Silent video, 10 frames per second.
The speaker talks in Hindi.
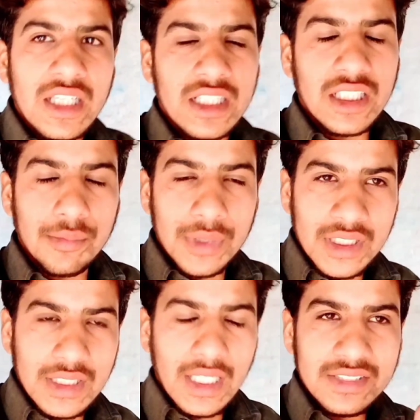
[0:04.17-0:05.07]
लेकिन अभी
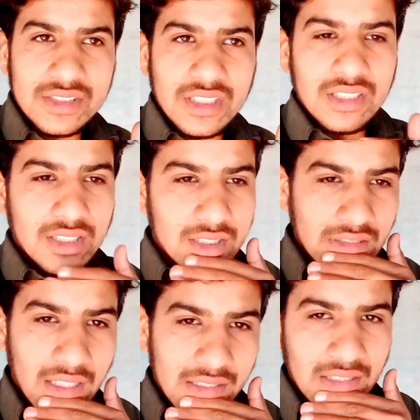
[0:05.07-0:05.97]
नेक्स्ट
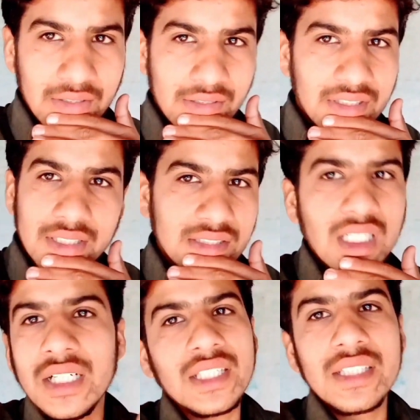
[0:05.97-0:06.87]
थर्टी
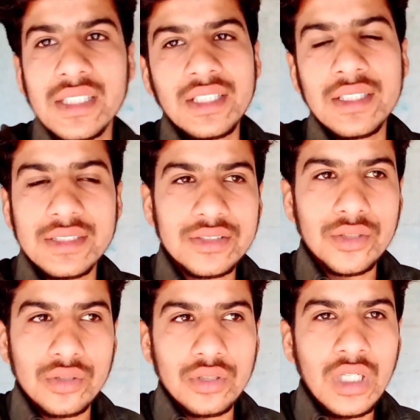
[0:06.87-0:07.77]
थर्टी
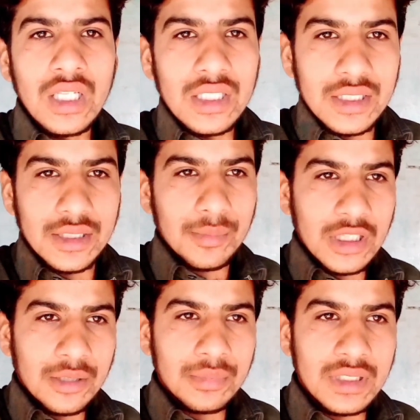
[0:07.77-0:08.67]
जो uh,
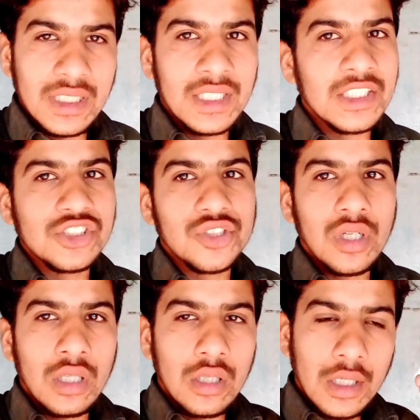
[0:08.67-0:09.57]
मतलब दिन है
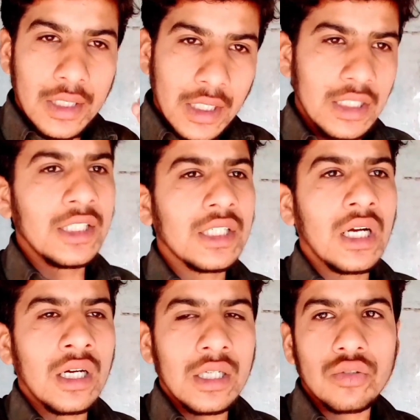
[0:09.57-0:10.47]
इनशाला डेली
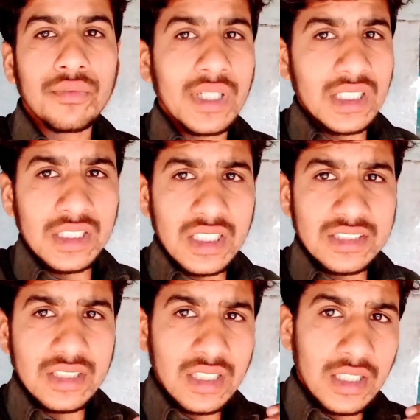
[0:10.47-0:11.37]
का तो वादा नहीं
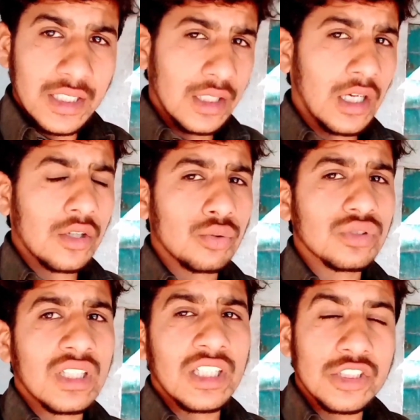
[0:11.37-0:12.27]
कर सकता लेकिन हर
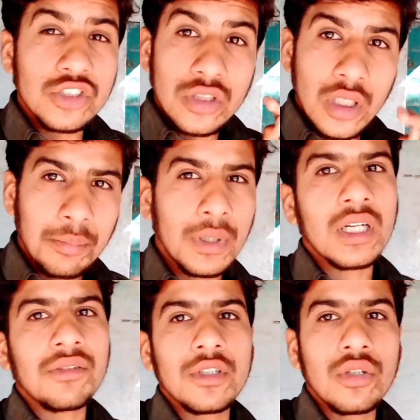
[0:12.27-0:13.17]
दूसरे दिन इनशाला
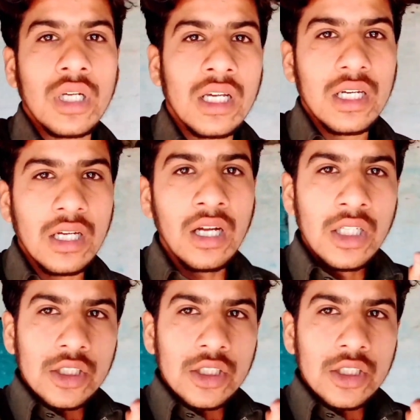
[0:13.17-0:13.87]
पक्का लोग आया करेगा